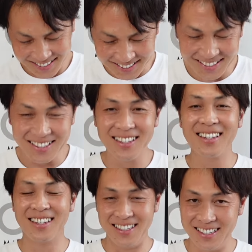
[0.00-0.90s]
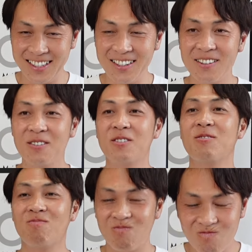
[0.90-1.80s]
でまあ最近いろいろりょじちゃ
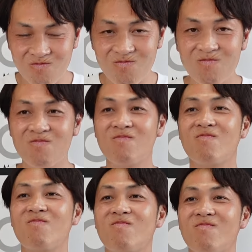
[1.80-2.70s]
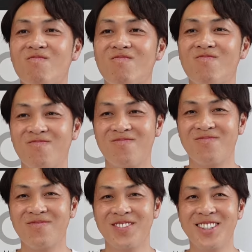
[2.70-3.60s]
ん550、550、550って言っ
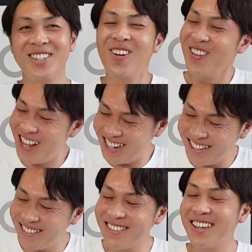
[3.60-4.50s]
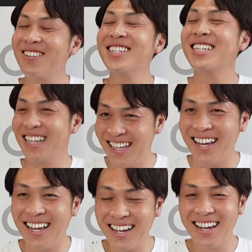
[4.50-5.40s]
てるんでそんなに言ってますかね
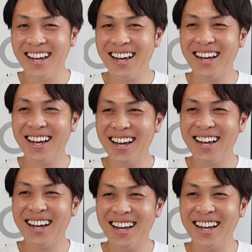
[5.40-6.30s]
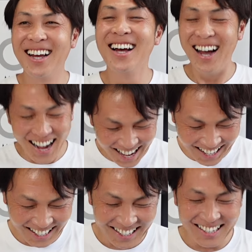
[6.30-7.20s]
言ってるんで、はい、
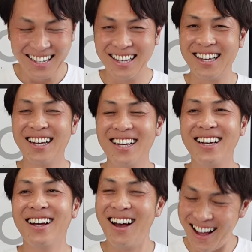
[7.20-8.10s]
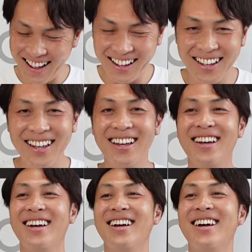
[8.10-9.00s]
ちょっと詳しく聞いていきたい
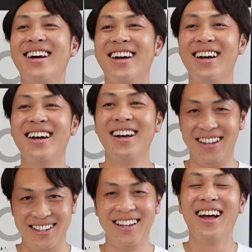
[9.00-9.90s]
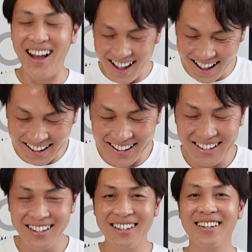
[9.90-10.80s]
なと思うんですけれども、はい、
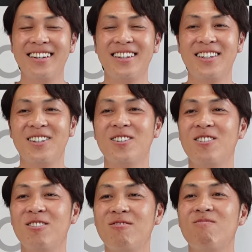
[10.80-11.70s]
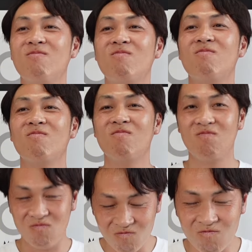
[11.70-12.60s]
まずこの
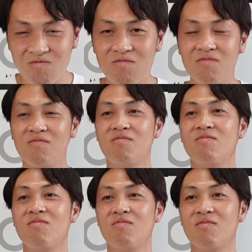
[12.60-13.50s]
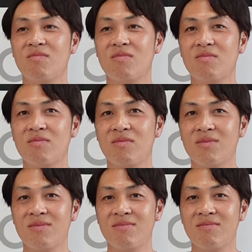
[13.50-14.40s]
G550 って、ういつからあるモデル
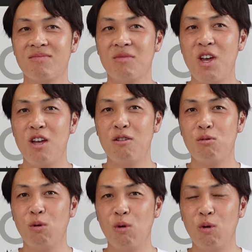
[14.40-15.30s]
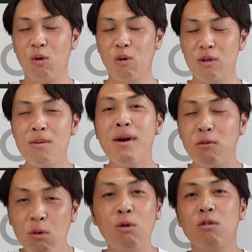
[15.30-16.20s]
なんですかえっ、ー、と、今
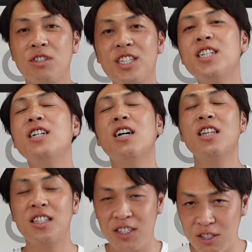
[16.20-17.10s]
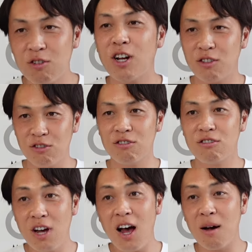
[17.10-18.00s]
の新型 G クラス
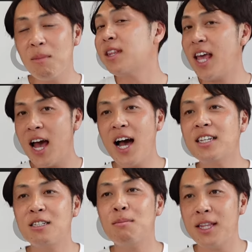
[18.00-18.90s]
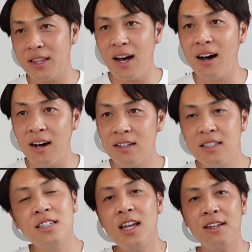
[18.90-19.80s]
が、まあ、出始めた
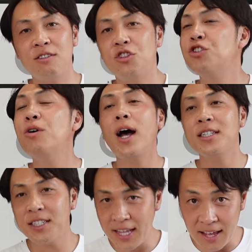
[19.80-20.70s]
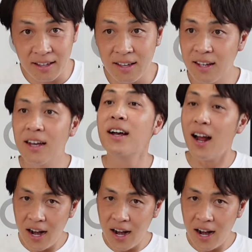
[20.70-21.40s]
2018年か